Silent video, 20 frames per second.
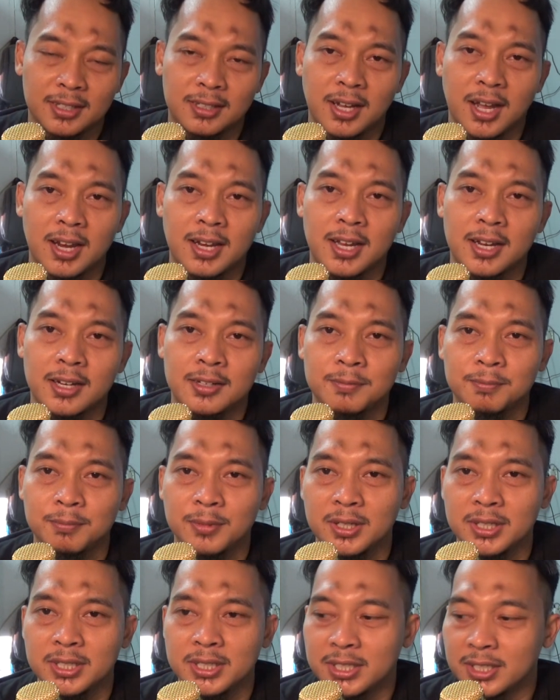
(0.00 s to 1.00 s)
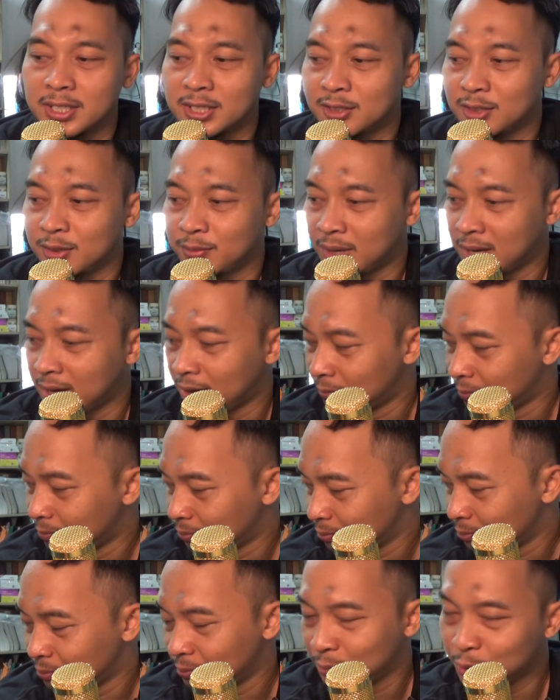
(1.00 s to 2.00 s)
kalian beli coba
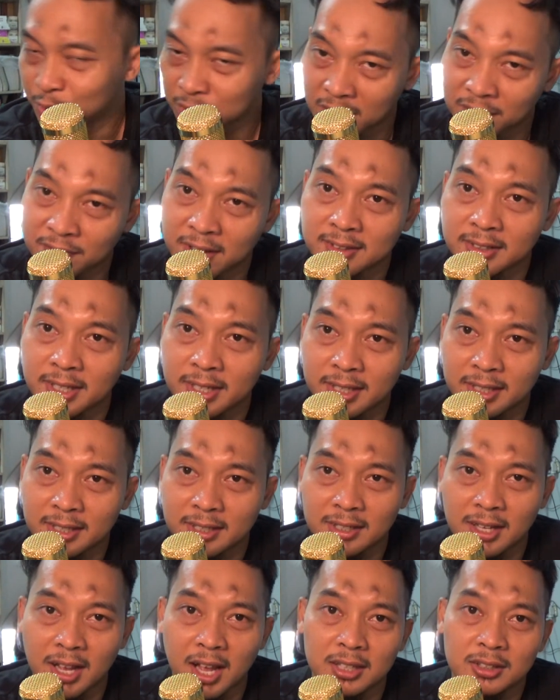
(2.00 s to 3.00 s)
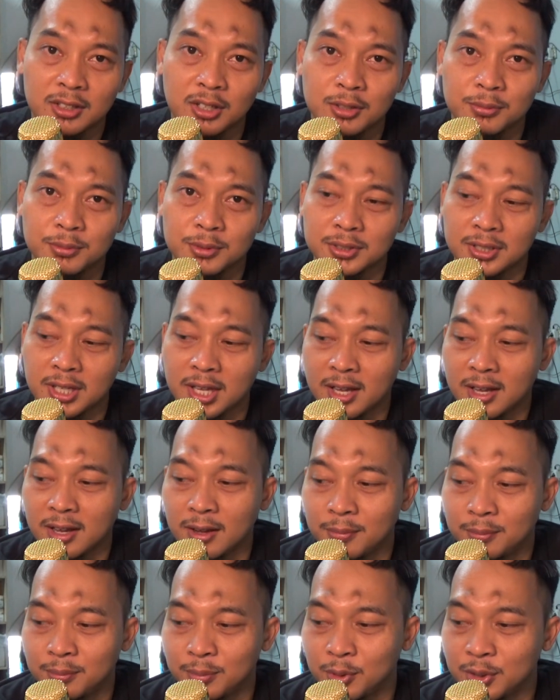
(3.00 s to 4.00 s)
punya Fantech atau punya
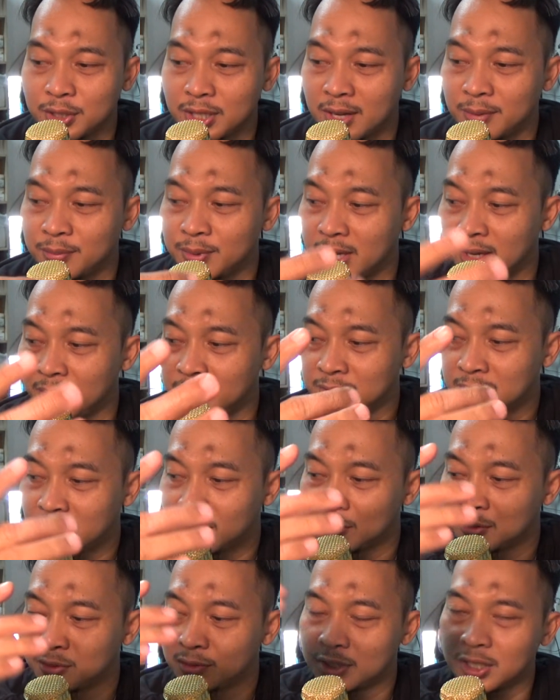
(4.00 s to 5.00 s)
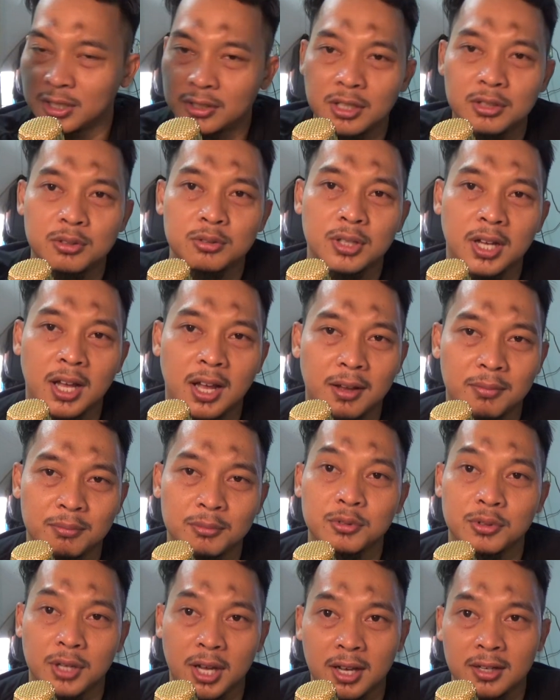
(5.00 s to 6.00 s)
Boya BM1. JT juga
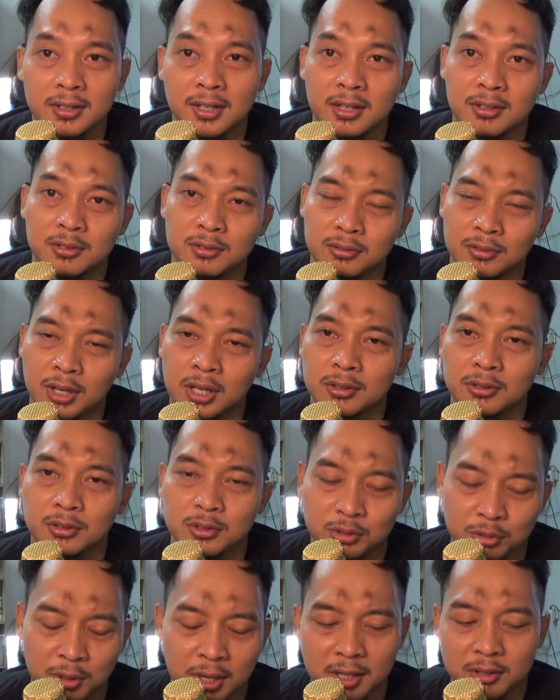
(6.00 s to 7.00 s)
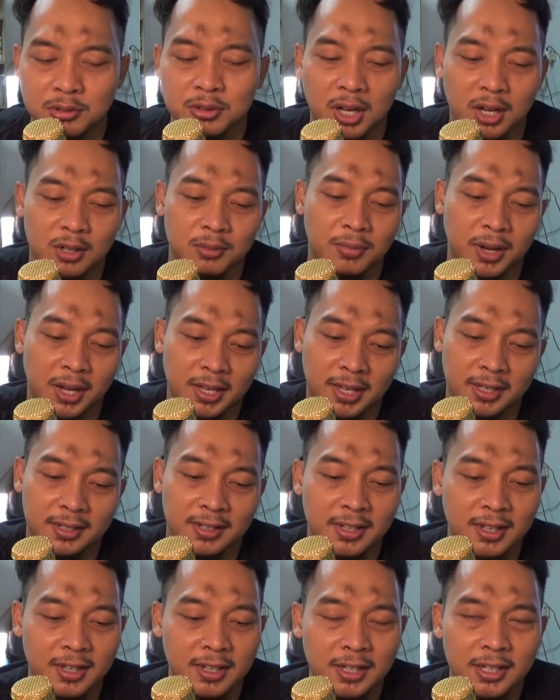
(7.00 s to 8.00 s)
murah dan suaranya juga lumayan.
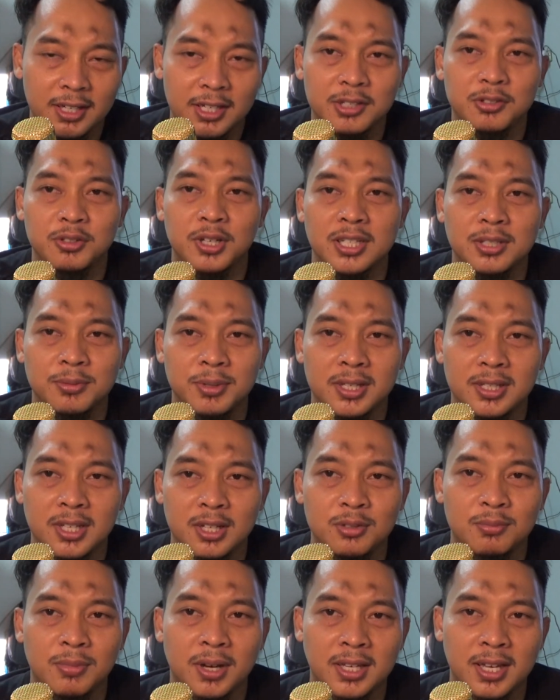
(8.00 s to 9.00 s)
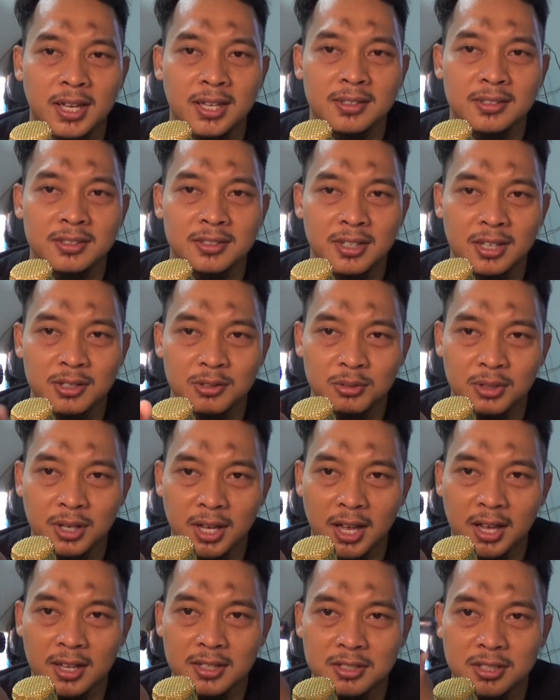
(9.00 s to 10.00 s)
Ini juga sebenarnya lumayan. Dia
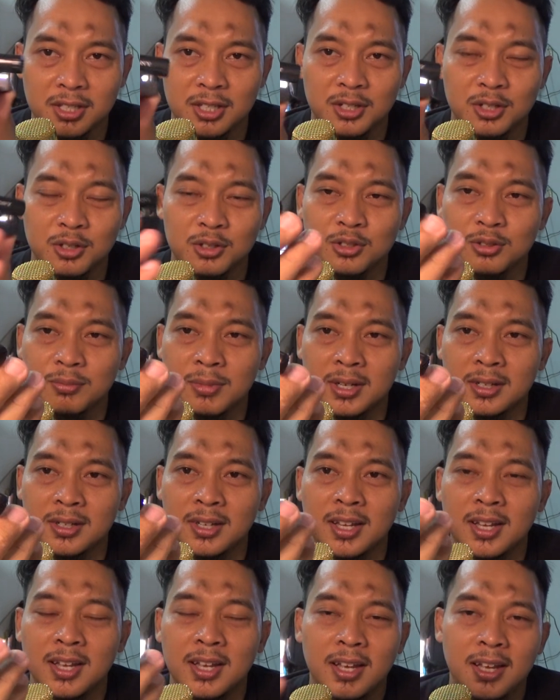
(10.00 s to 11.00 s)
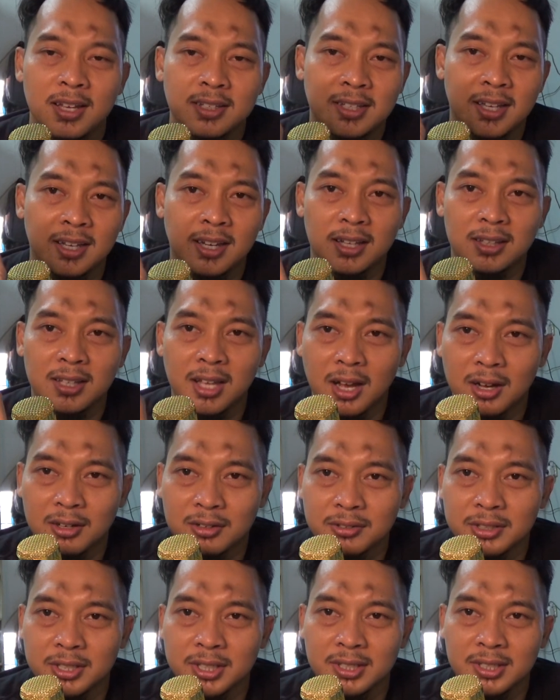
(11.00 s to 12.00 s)
juga stereo cuman saya nggak
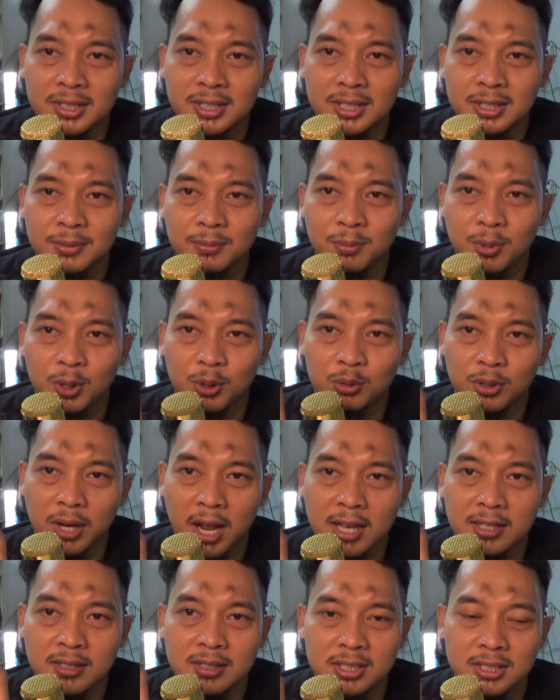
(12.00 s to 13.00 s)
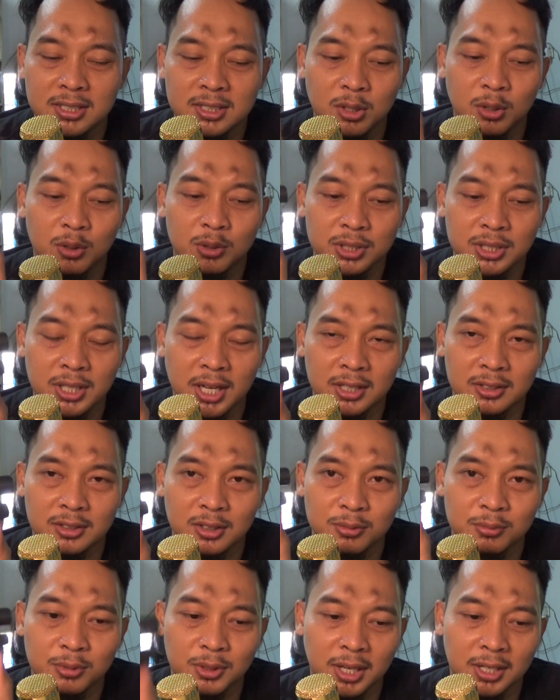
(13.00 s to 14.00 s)
tahu ini produk asli Sony
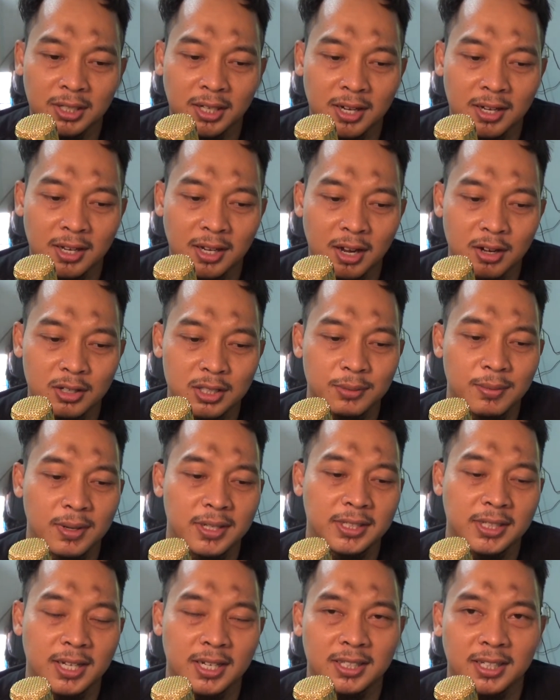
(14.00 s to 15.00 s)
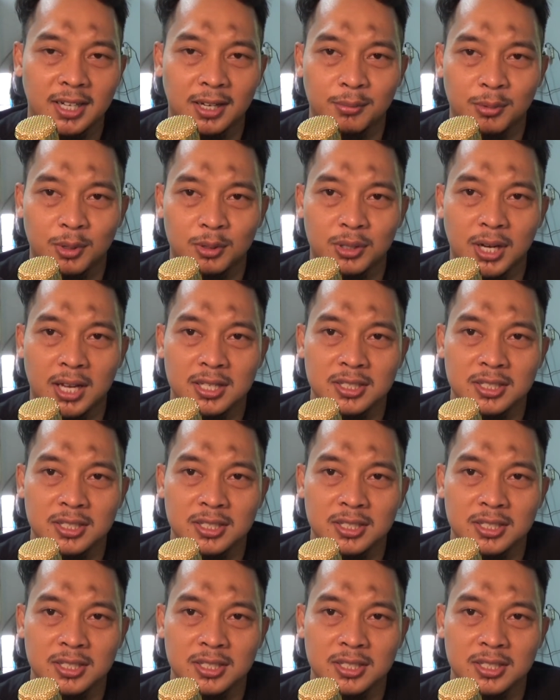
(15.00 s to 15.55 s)
atau bukan karena kalau dibandingkan dengan produk